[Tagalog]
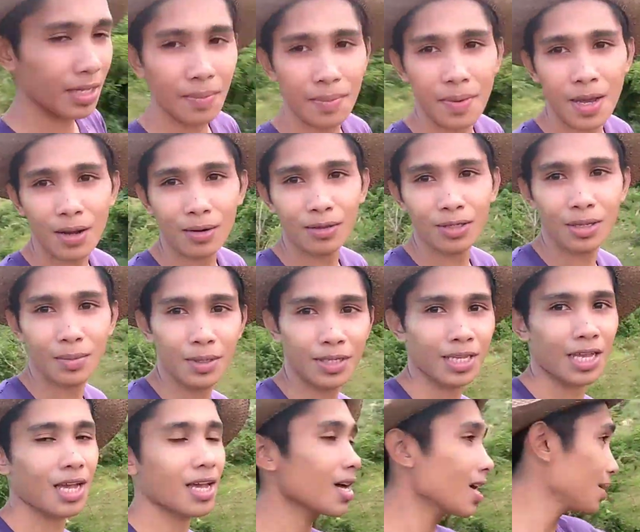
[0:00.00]
napagod kami
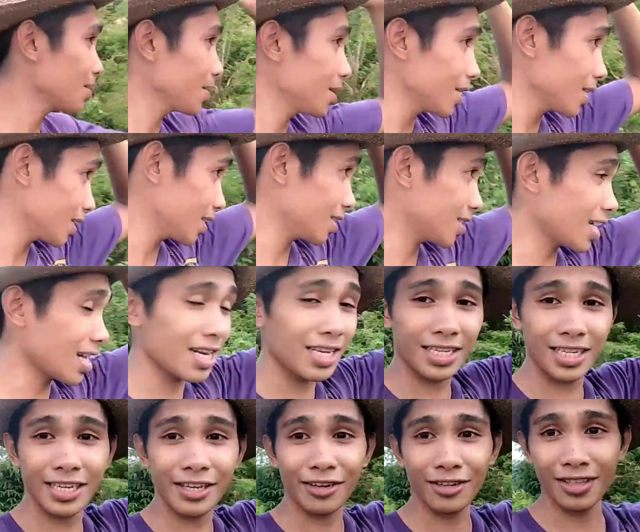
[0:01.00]
sa aming
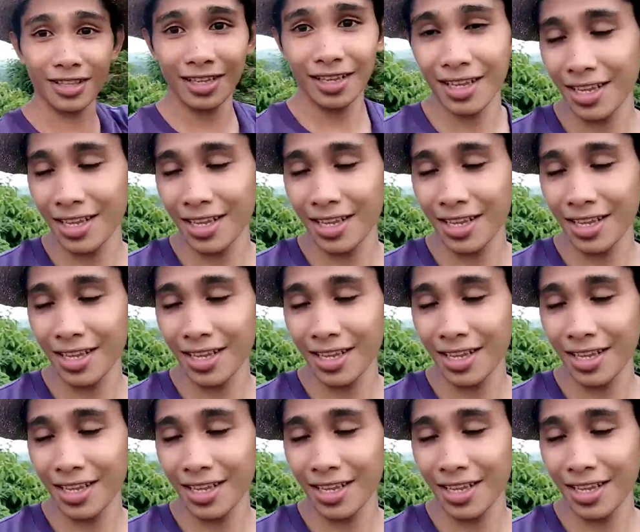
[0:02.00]
college ngayon.